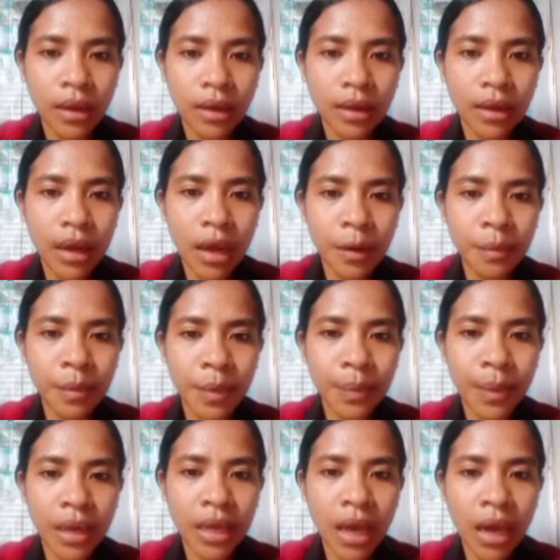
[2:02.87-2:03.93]
dan
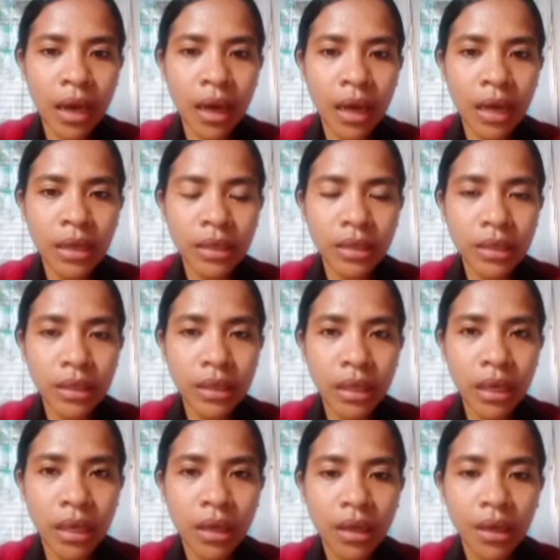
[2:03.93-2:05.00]
membayangkan
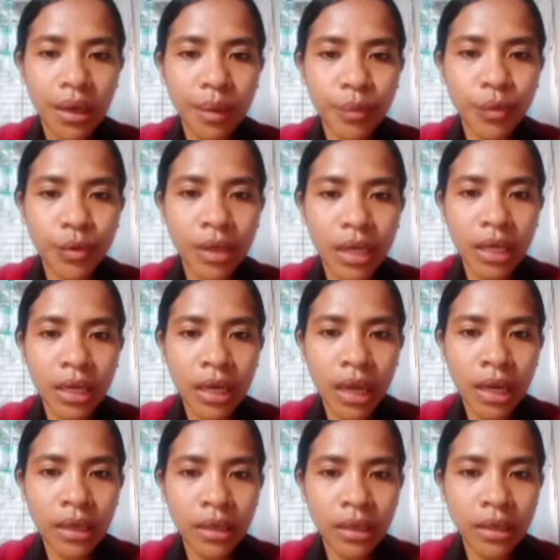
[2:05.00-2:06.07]

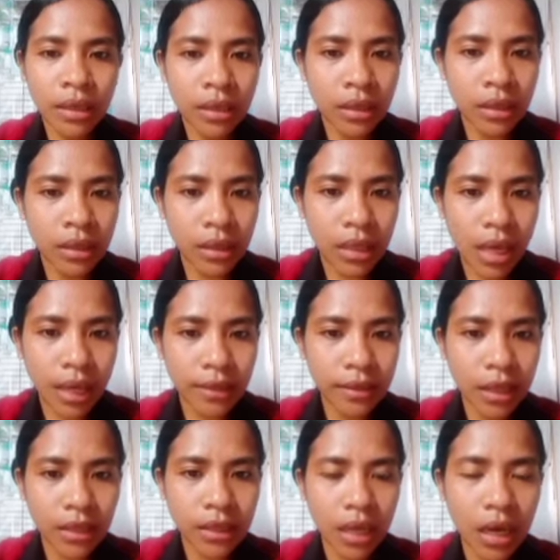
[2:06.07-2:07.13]
kemungkinan dan
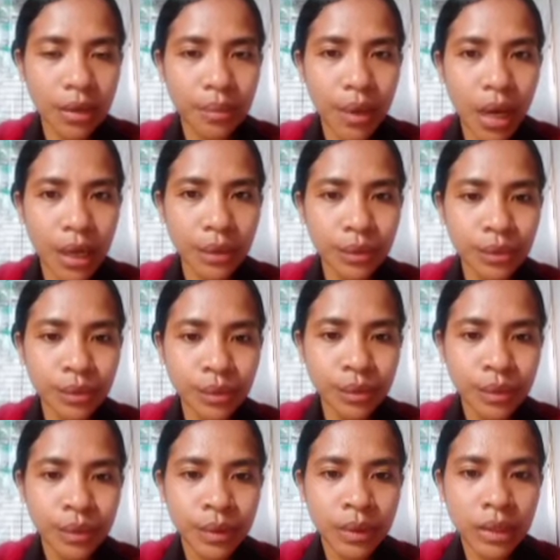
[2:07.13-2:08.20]
tantangan baru
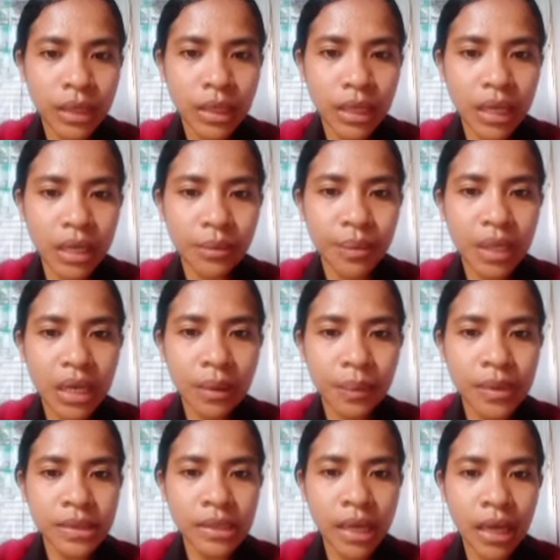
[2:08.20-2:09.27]
dari bidang
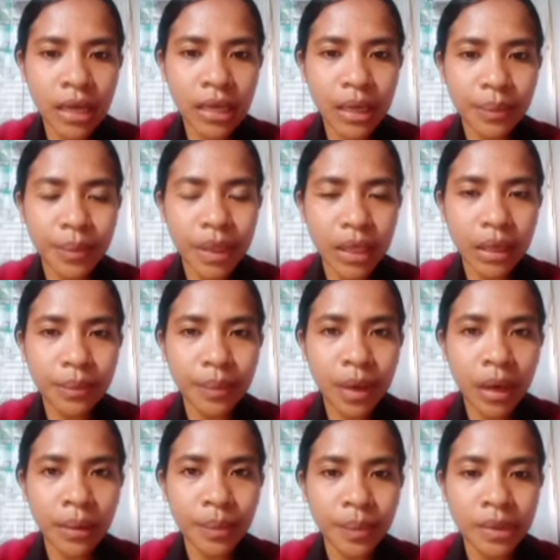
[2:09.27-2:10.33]
besar yang
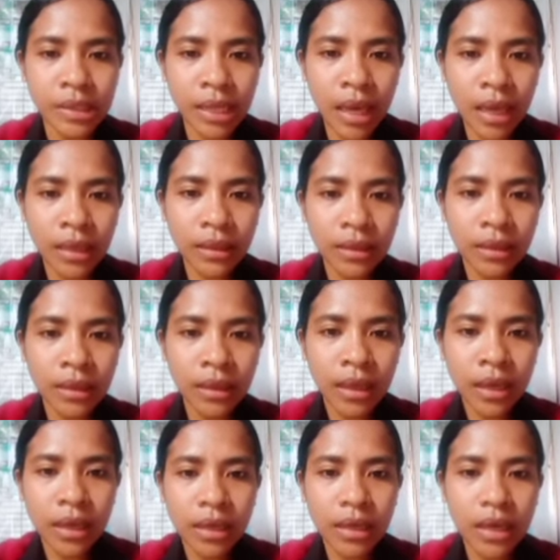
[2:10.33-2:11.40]
berkembang pesat
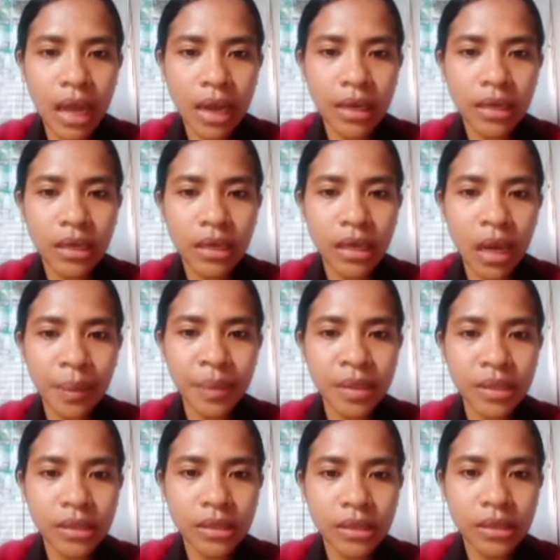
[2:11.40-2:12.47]
dan
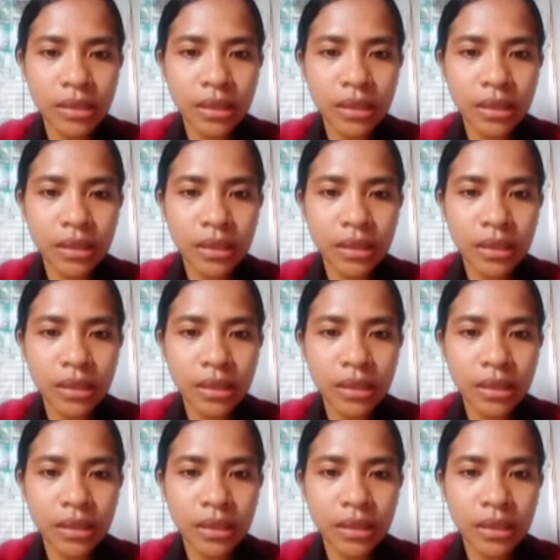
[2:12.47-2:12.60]
dinamis.